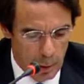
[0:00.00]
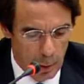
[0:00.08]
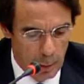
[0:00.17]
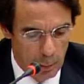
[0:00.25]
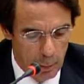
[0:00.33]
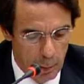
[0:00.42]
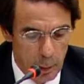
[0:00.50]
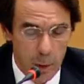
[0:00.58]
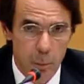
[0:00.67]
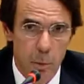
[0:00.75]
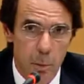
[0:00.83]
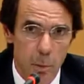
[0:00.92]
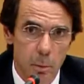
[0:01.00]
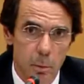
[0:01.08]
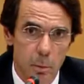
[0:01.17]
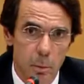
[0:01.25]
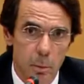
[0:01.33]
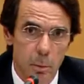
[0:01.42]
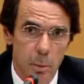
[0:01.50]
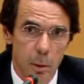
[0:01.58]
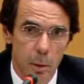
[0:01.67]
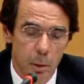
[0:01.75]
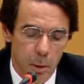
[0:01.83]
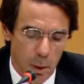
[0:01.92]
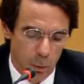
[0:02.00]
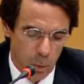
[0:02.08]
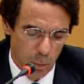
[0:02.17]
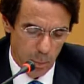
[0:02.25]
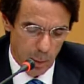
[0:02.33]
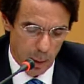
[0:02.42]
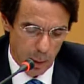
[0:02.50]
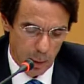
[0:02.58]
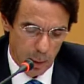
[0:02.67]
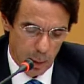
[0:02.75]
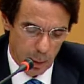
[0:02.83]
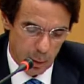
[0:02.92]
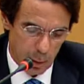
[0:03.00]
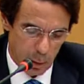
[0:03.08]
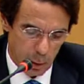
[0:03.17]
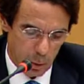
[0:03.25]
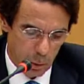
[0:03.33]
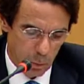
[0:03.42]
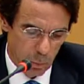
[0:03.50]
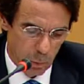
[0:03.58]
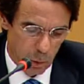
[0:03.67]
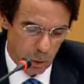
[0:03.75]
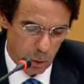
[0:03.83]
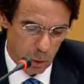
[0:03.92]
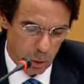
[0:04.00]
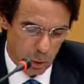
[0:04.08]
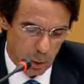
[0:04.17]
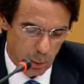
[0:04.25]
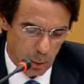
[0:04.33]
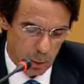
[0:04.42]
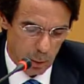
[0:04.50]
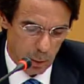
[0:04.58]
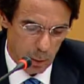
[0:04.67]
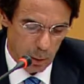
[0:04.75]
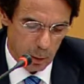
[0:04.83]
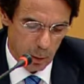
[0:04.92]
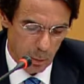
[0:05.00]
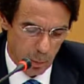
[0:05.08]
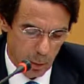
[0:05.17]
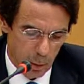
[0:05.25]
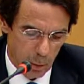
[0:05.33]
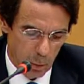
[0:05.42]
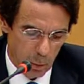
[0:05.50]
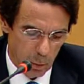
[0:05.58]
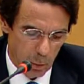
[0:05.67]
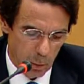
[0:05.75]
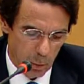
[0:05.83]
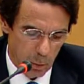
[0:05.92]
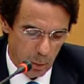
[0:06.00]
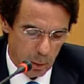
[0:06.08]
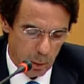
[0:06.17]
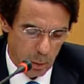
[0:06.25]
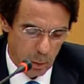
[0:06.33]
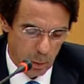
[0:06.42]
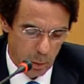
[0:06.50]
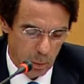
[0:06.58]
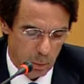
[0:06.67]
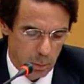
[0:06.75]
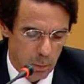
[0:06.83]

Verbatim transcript: El liberalismo Europa y la ética son pues los temas que Marcelo Pera aborda desde una base común.